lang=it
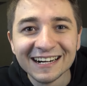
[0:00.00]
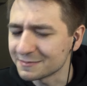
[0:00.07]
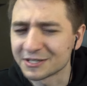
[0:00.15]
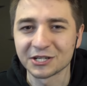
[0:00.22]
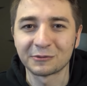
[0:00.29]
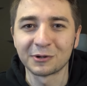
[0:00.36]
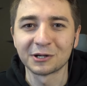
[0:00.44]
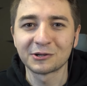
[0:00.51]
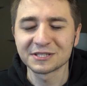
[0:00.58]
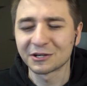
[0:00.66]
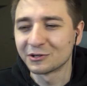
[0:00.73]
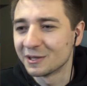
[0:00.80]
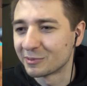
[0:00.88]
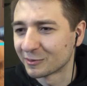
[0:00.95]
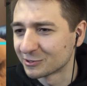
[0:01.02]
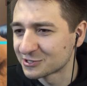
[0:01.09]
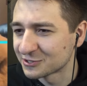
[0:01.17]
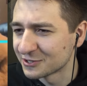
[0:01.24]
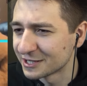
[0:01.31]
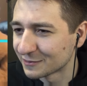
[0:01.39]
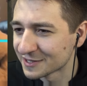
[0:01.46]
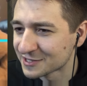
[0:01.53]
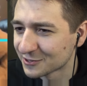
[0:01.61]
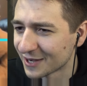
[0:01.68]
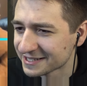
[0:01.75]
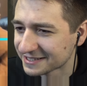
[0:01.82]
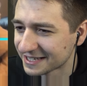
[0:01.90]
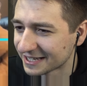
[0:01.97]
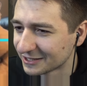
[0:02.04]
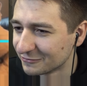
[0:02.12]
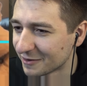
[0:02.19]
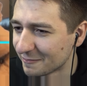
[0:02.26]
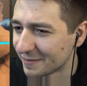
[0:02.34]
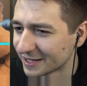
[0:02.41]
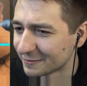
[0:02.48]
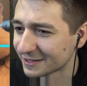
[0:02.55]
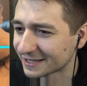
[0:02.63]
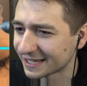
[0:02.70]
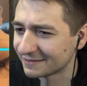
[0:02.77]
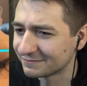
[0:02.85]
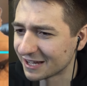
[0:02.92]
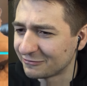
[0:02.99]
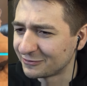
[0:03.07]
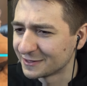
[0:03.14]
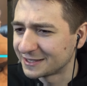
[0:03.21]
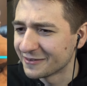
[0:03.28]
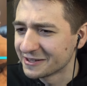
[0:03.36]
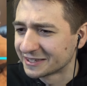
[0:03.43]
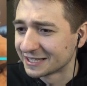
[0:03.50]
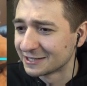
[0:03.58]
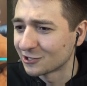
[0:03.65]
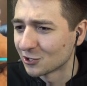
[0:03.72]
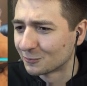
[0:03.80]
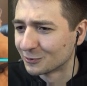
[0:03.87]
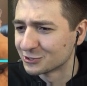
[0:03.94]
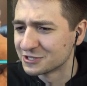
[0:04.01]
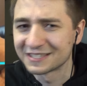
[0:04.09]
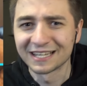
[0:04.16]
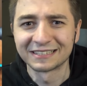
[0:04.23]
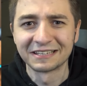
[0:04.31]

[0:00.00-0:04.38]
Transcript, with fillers: Sì, ma c'è qualcosa con le proporzioni di questo Husky che non va bene, perché effettivamente il corpo ci sta